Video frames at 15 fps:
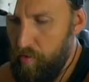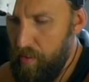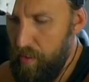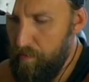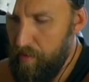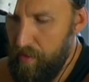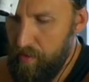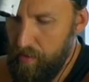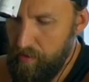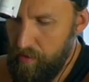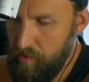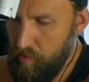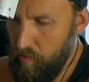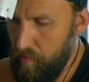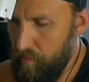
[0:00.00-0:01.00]
я обратно
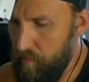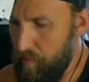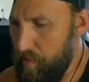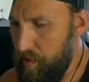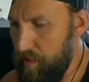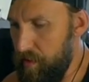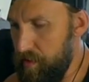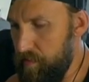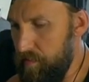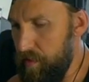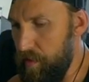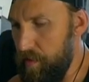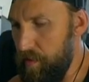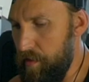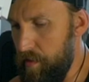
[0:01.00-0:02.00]
засовываю и до
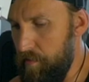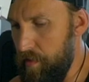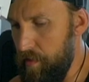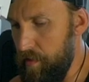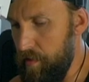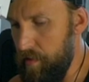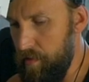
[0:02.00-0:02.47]
свидания, ребят.